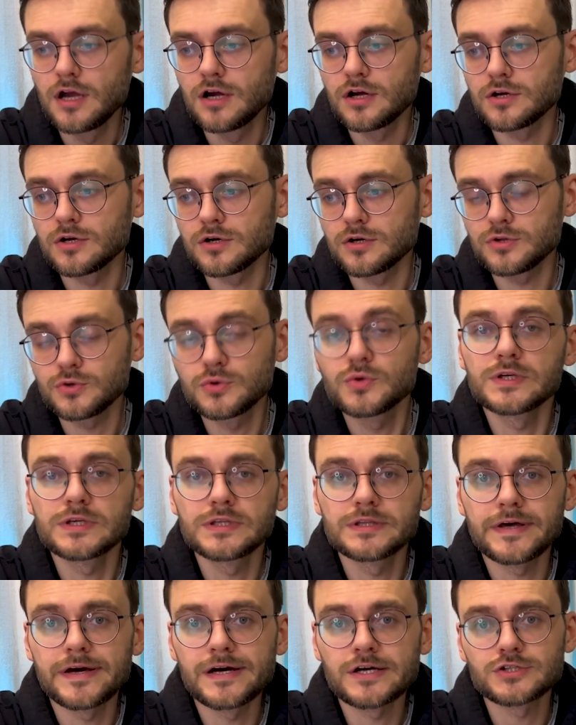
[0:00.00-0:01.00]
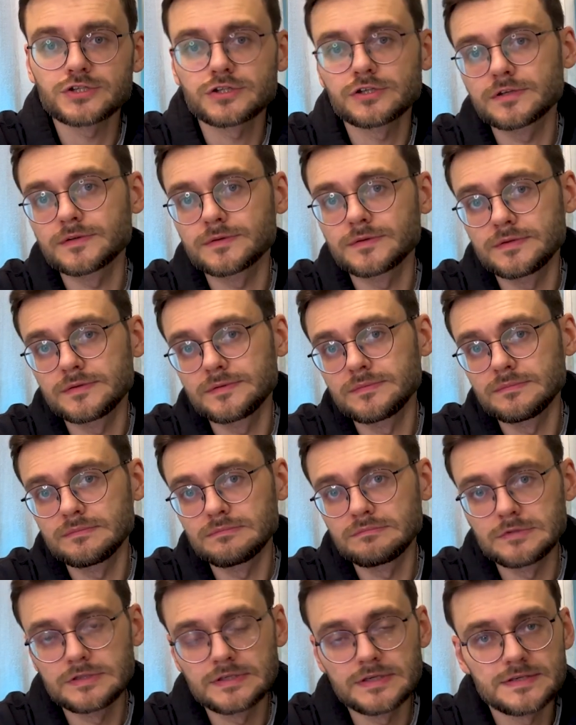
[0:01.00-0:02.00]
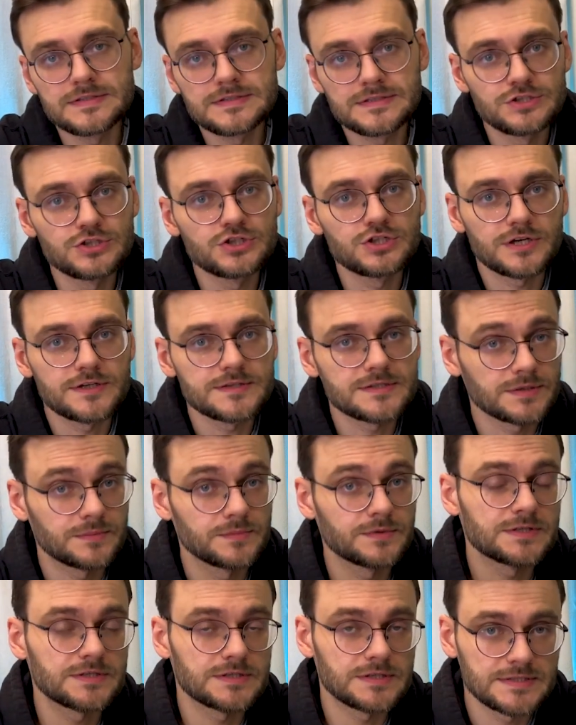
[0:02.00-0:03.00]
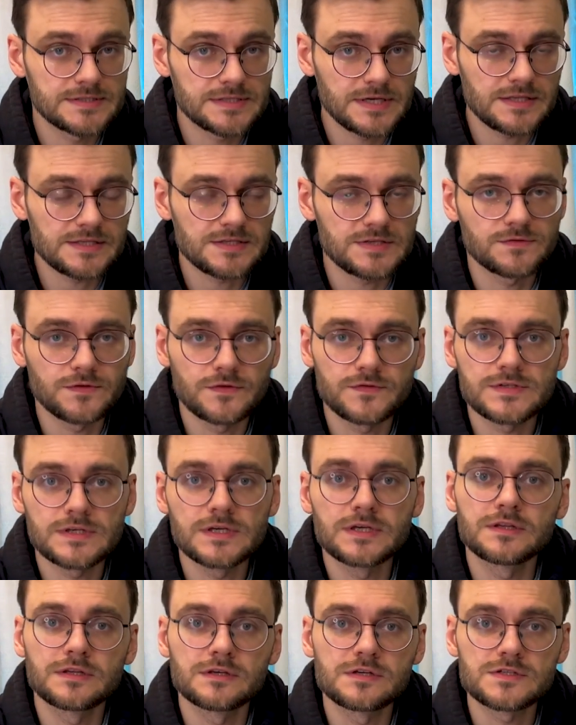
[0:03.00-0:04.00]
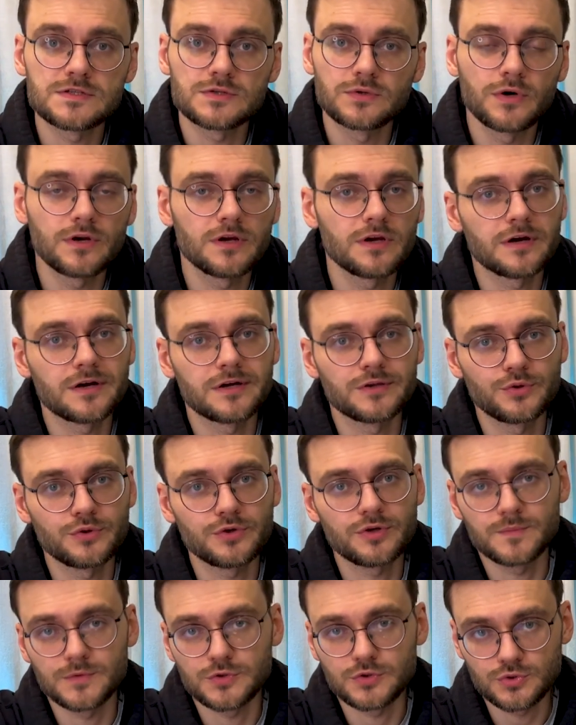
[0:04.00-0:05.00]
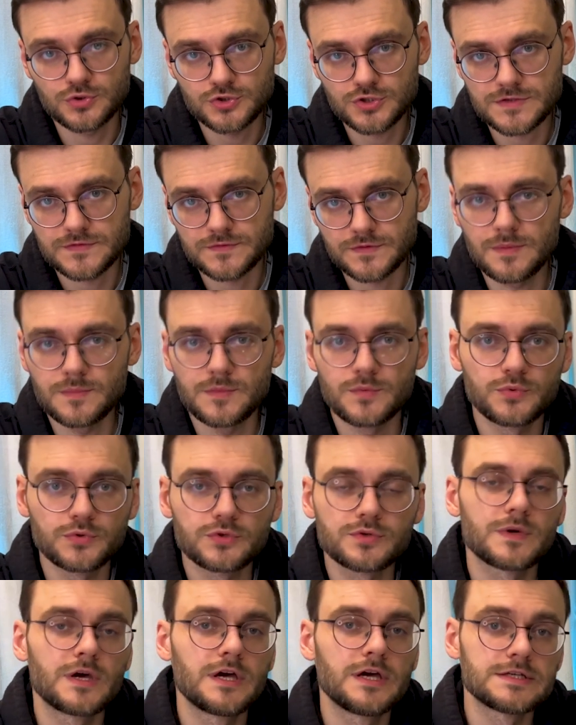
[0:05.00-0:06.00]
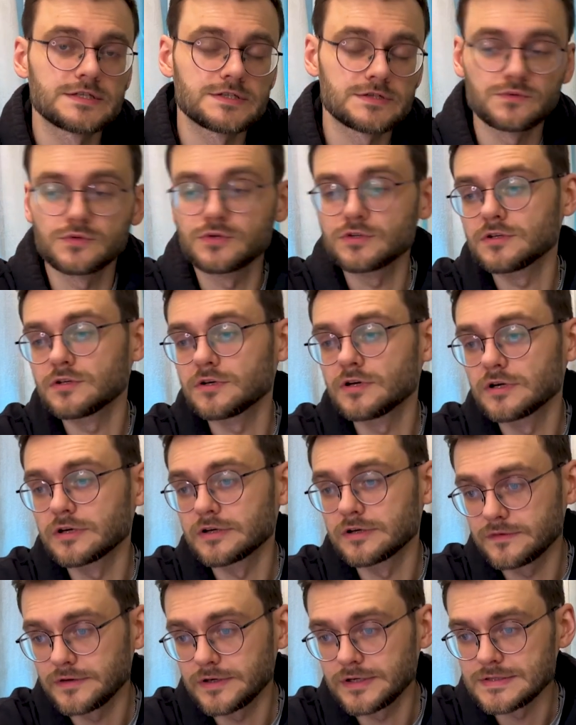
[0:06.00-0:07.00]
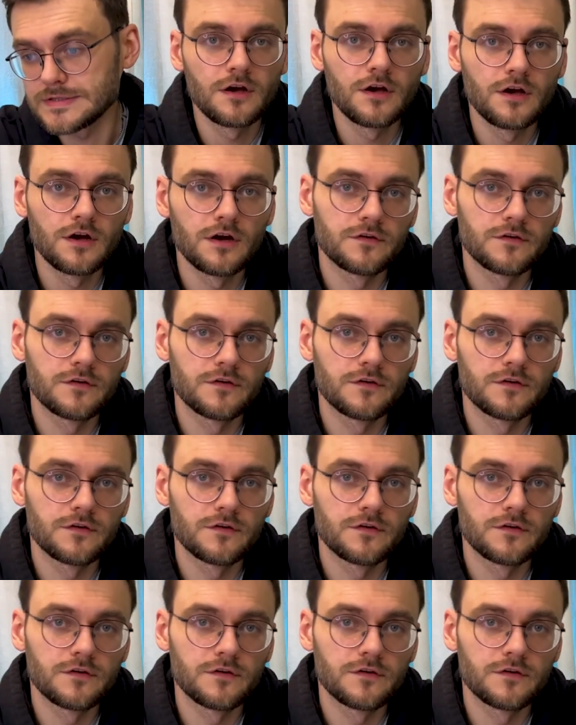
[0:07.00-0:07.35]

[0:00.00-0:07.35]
Э, ну и также есть и часть коммерциализации во всей этой истории, о которой мы тоже с вами будем сегодня говорить.